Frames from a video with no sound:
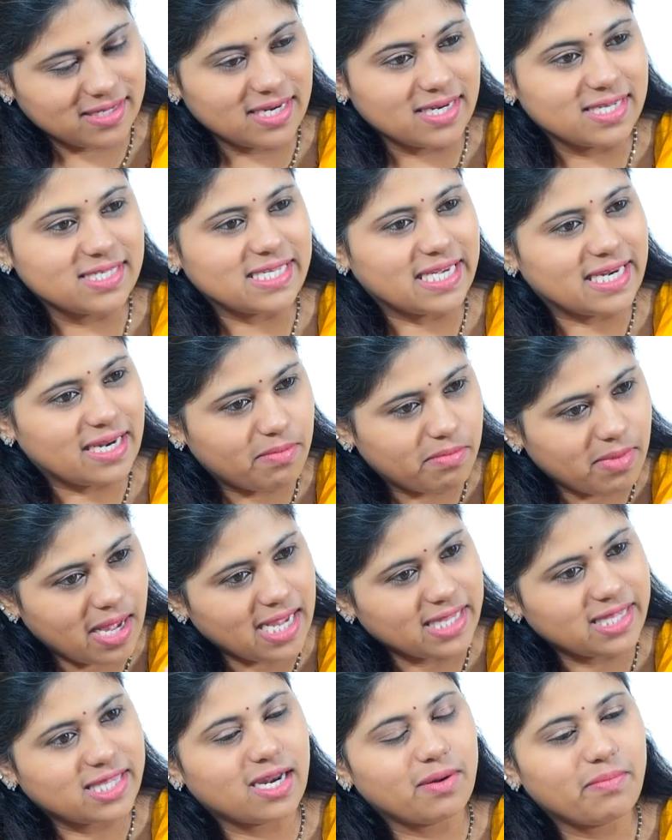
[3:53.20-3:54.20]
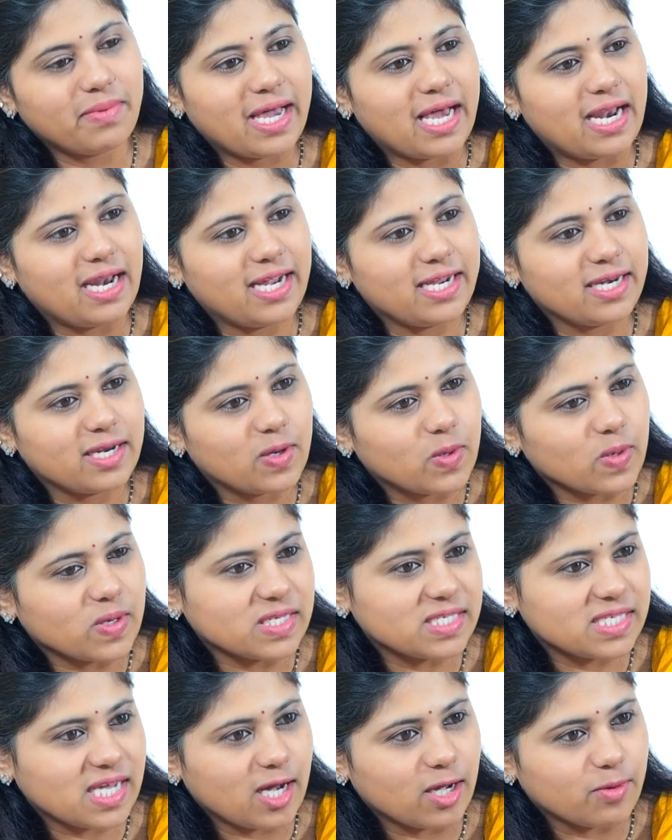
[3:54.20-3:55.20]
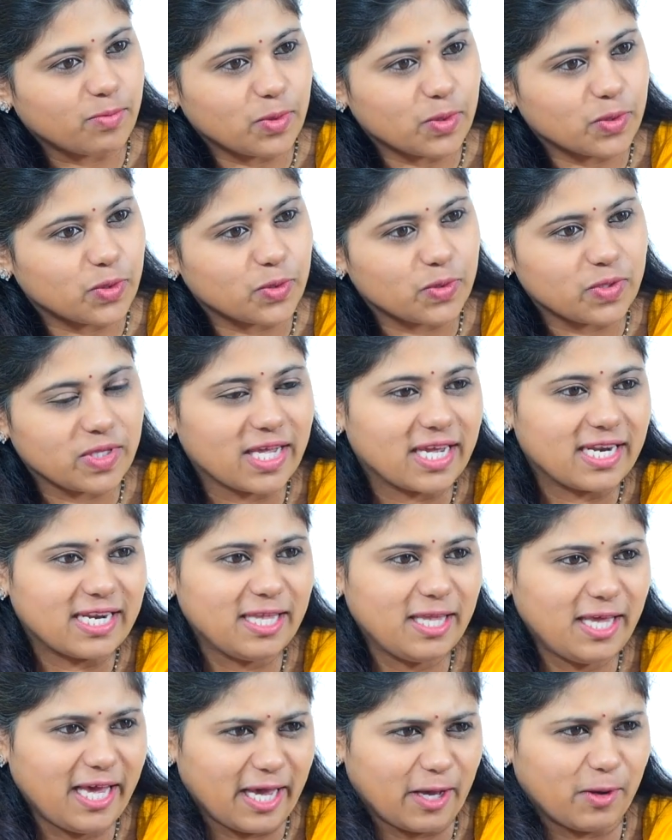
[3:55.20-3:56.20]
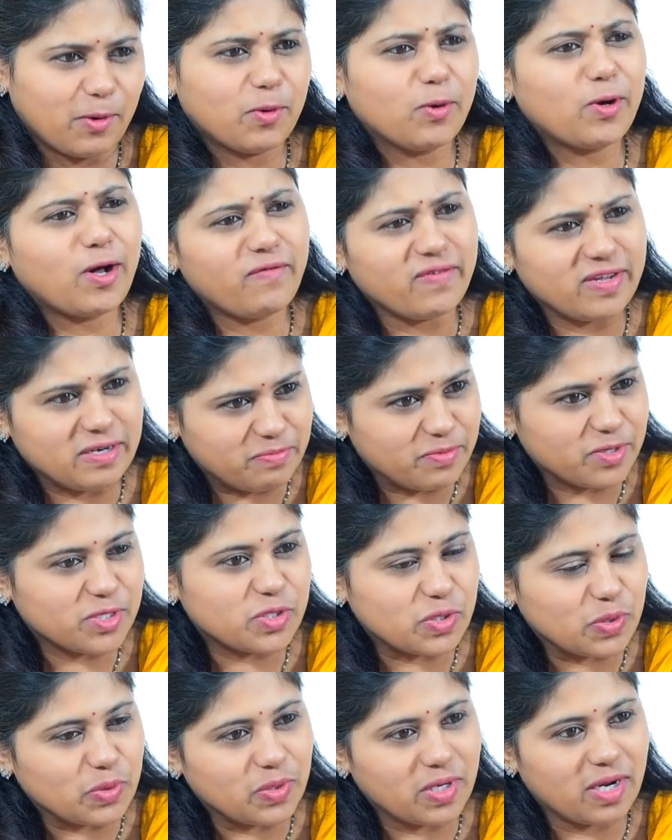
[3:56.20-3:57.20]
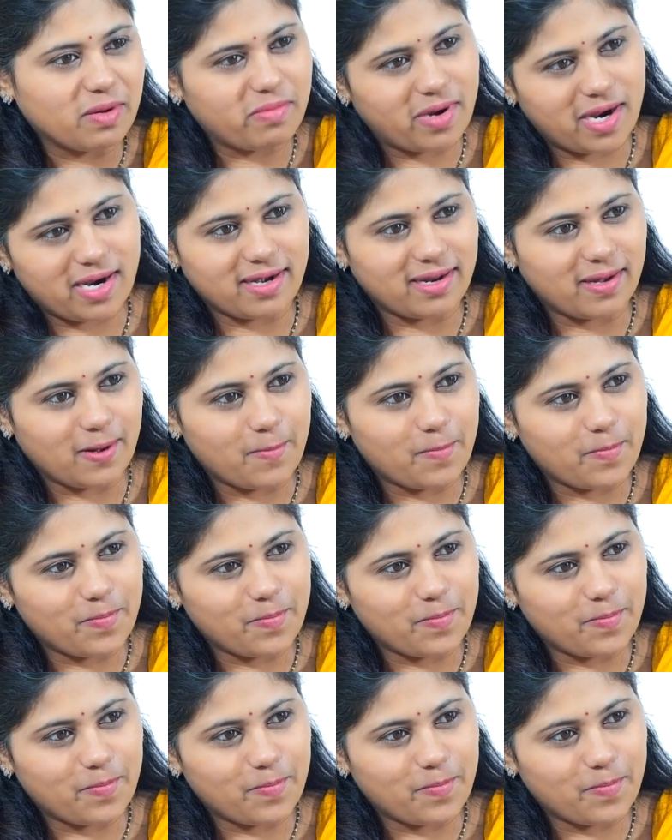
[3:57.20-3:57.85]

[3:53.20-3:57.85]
జనసేన మాత్రమే అలైన్ కొనసాగబోతుంది అనేది ఎక్కువగా వినిపిస్తూ ఉన్న మాట